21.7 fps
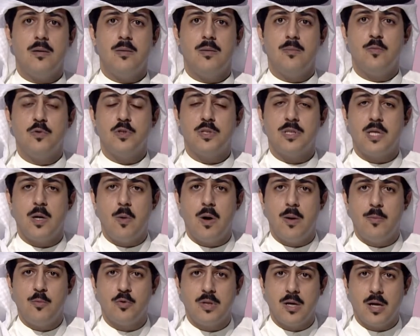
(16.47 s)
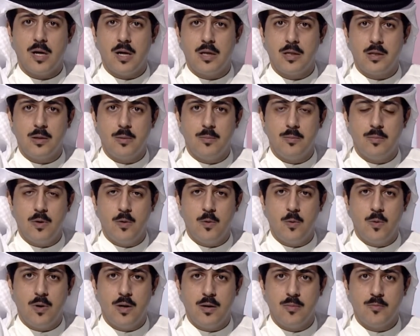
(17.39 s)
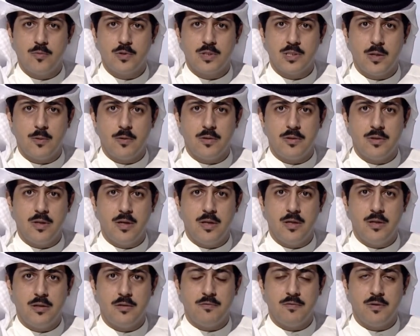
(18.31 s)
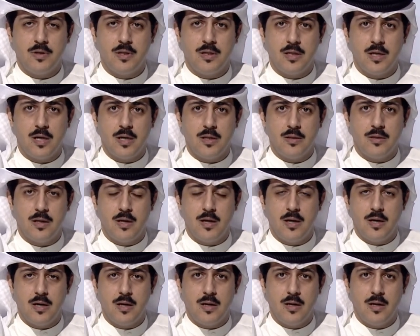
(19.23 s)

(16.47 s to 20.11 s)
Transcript: مستوى متقدم هو المستوى الثالث في هذا